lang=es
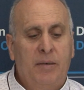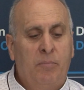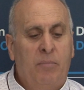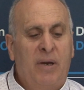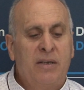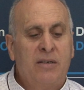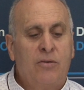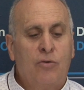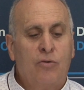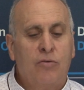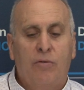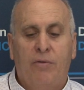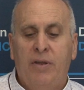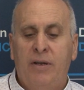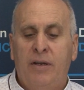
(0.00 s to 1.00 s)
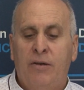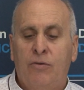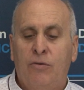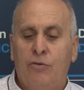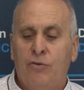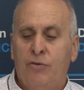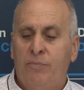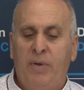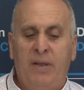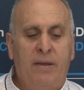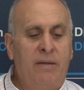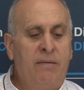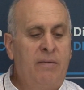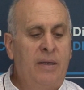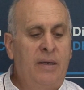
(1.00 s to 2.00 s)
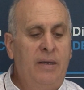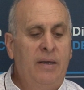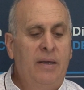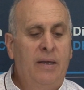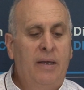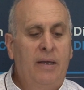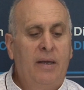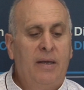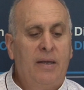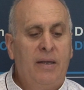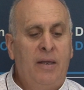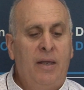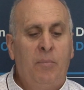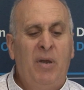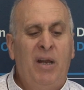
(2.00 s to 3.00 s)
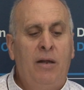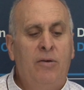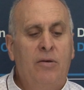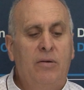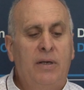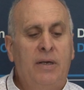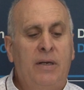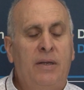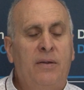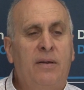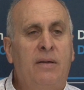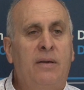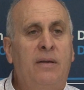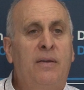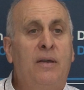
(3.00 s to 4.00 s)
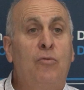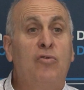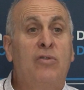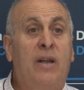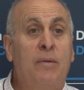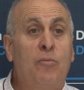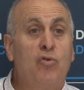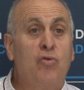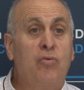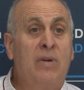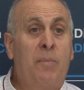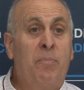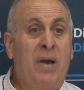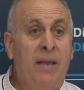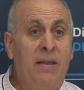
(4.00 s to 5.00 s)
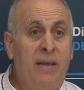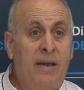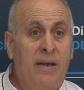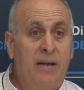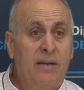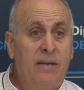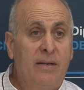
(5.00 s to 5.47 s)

maestros cocineros Vicente y Emilio, eh, degustaremos una paella